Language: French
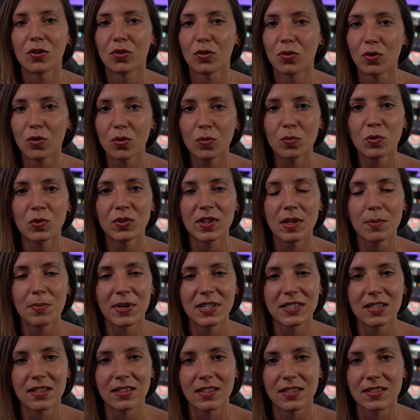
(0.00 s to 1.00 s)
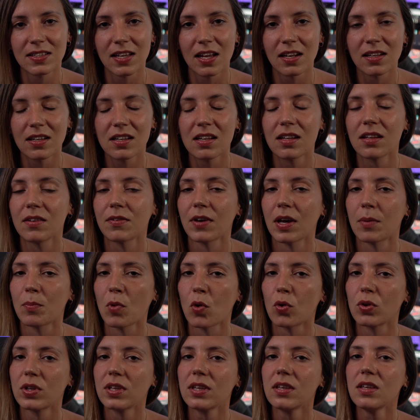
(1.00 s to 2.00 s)
ne montez pas cet escalier, il est
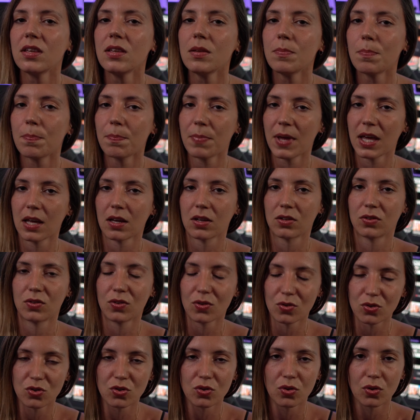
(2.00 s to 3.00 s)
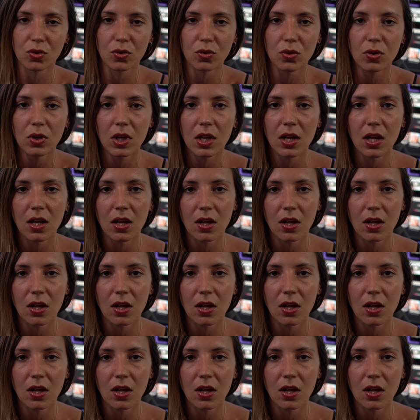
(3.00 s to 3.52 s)
vraiment hyper dangereux.